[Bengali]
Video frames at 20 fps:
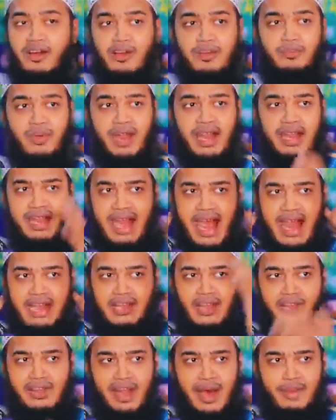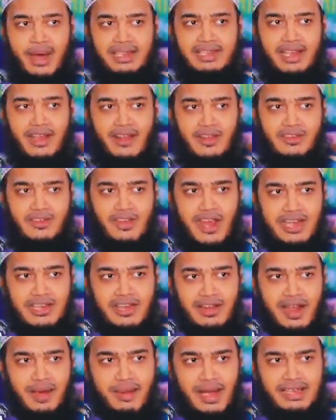এখন বলেন এটাও নামাজের অংশ
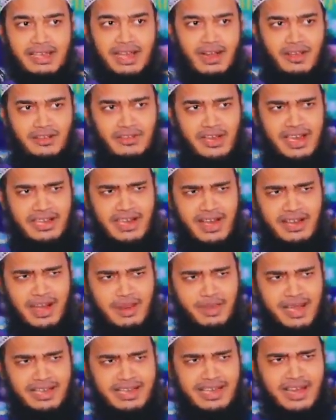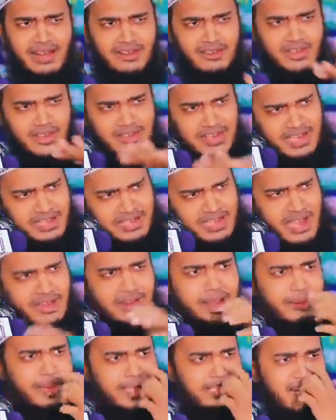এটাও নামাজের অংশ এটাও নামাজের অংশ
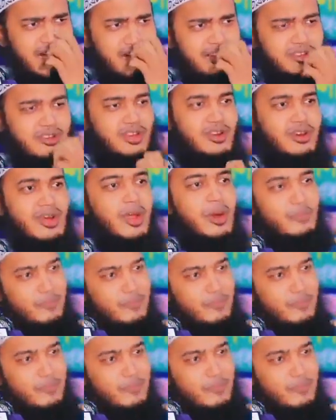সিজদাও নামাজের অংশ